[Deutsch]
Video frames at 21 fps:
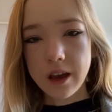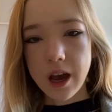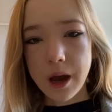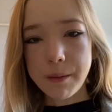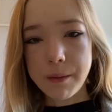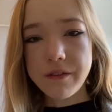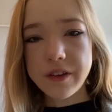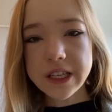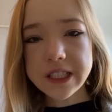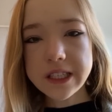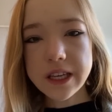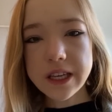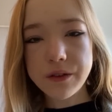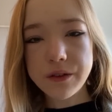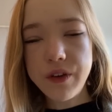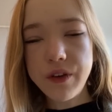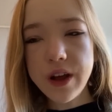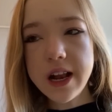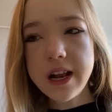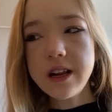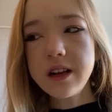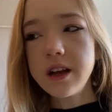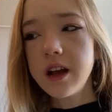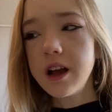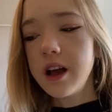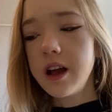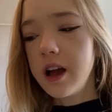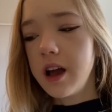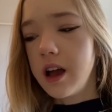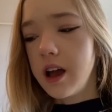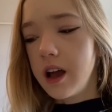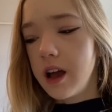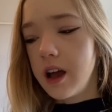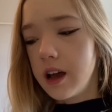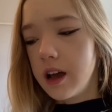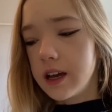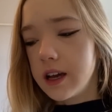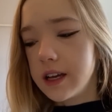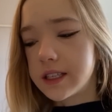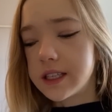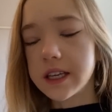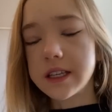Aber was ich will,
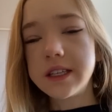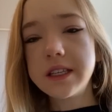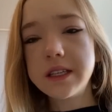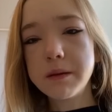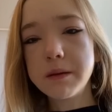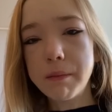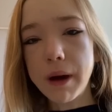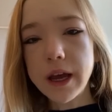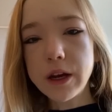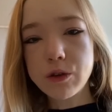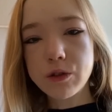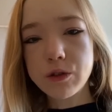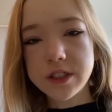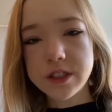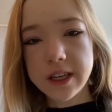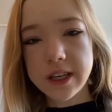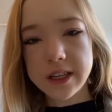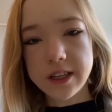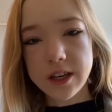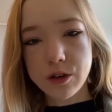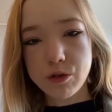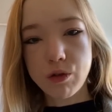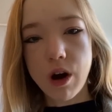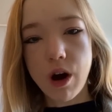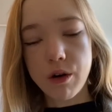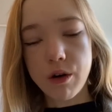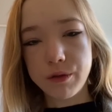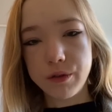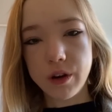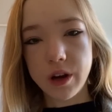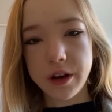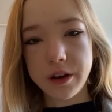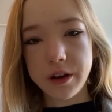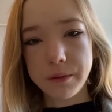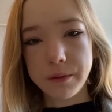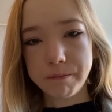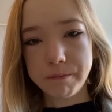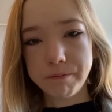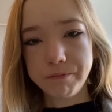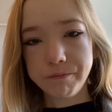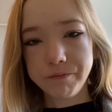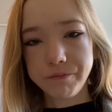ist, dass diese Meinungsdiktatur aufhört.
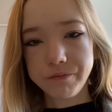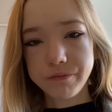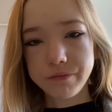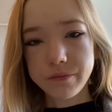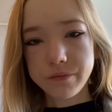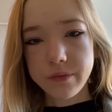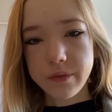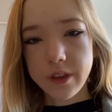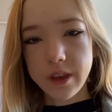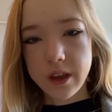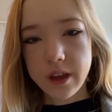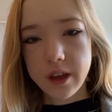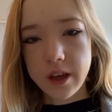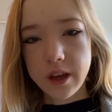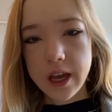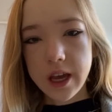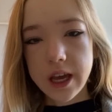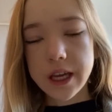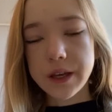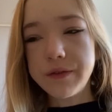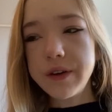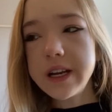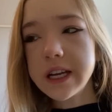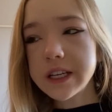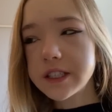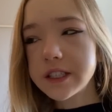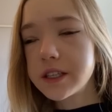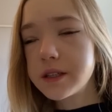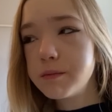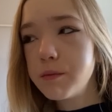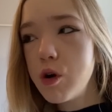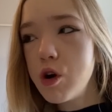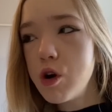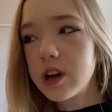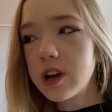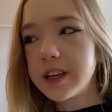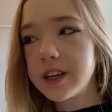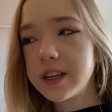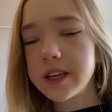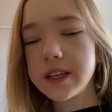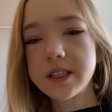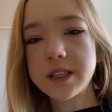Ich will, dass es
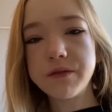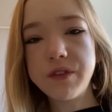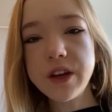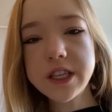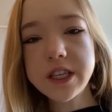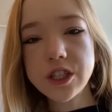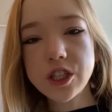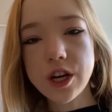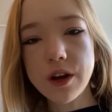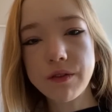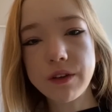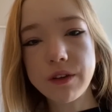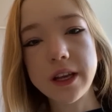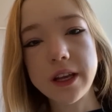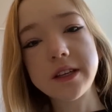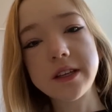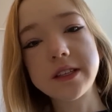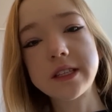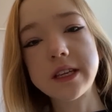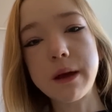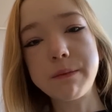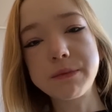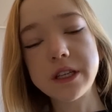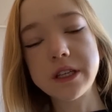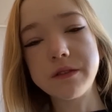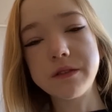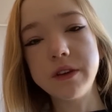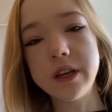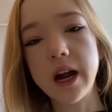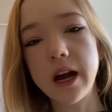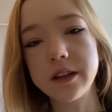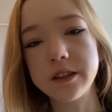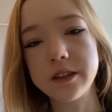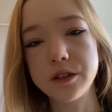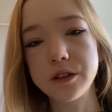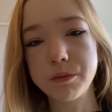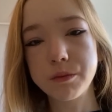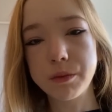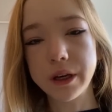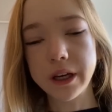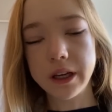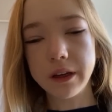möglich ist, wissenschaftliche Skepsis wieder
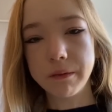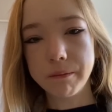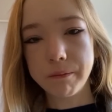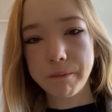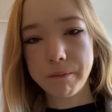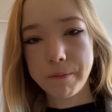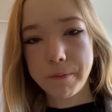anzubringen.